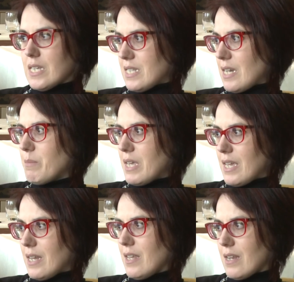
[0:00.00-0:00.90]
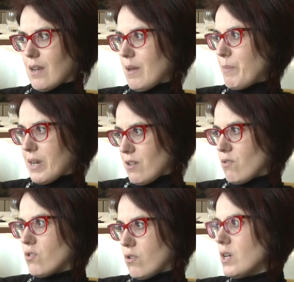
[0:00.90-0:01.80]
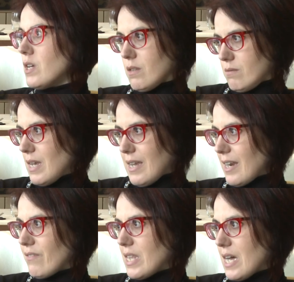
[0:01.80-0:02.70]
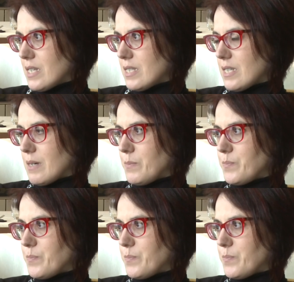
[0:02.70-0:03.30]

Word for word: a stare bene nel periodo della gravidanza.